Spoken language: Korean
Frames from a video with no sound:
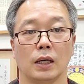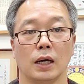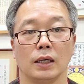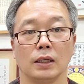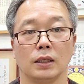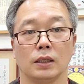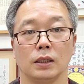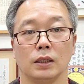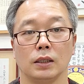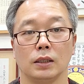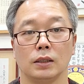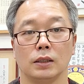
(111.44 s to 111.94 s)
한
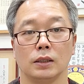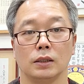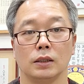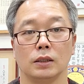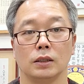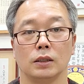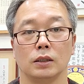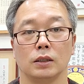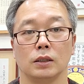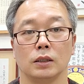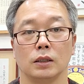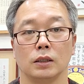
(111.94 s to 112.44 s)

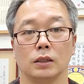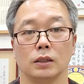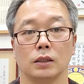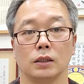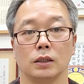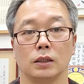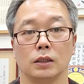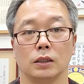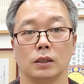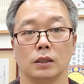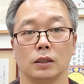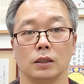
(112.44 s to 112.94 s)
끼를
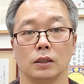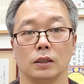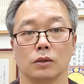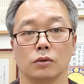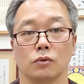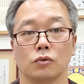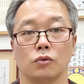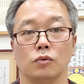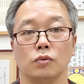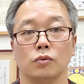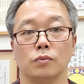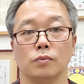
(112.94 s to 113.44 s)

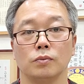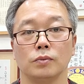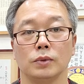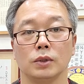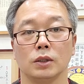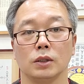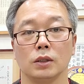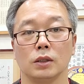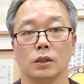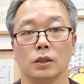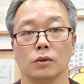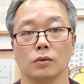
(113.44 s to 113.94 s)

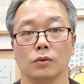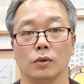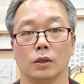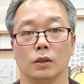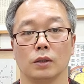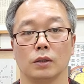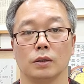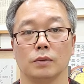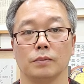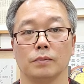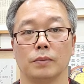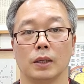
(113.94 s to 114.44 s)
굶는
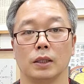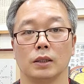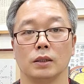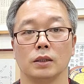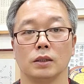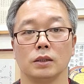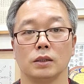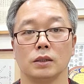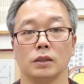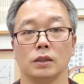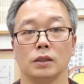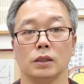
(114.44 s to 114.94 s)
경우에는
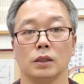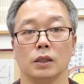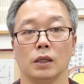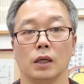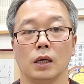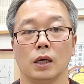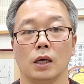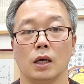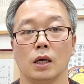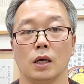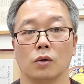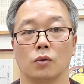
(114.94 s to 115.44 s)
반드시
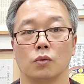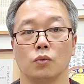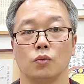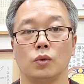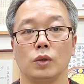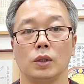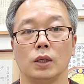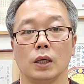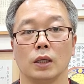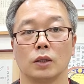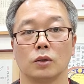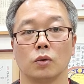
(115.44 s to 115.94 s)

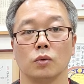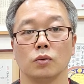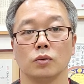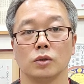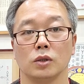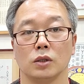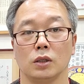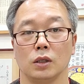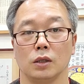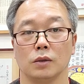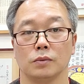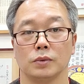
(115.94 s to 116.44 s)
위에
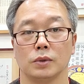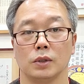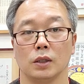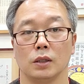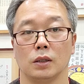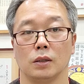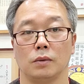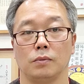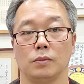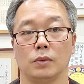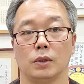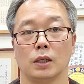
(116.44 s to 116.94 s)
통증이 없어야
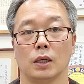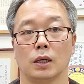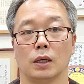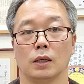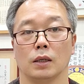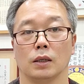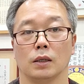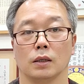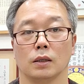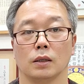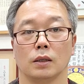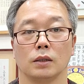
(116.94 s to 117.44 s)
됩니다.
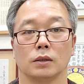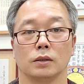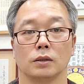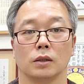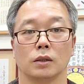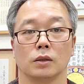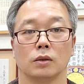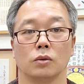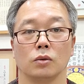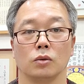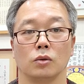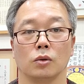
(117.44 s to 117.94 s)

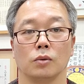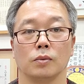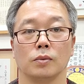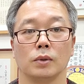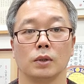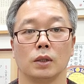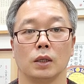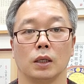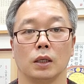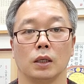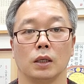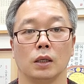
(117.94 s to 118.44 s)
그래서
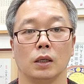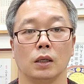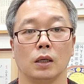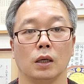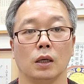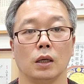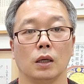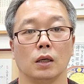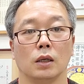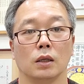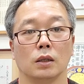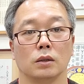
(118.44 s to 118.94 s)
요번에
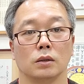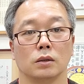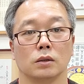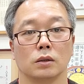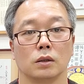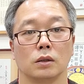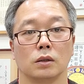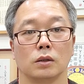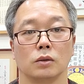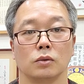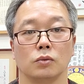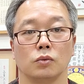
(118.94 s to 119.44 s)

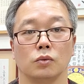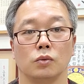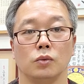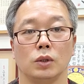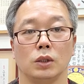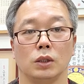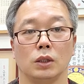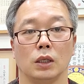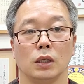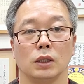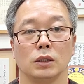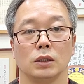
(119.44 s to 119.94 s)
저는
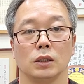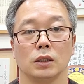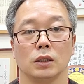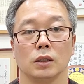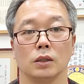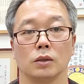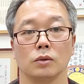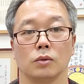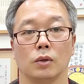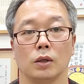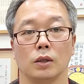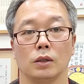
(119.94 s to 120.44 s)
위 내시경도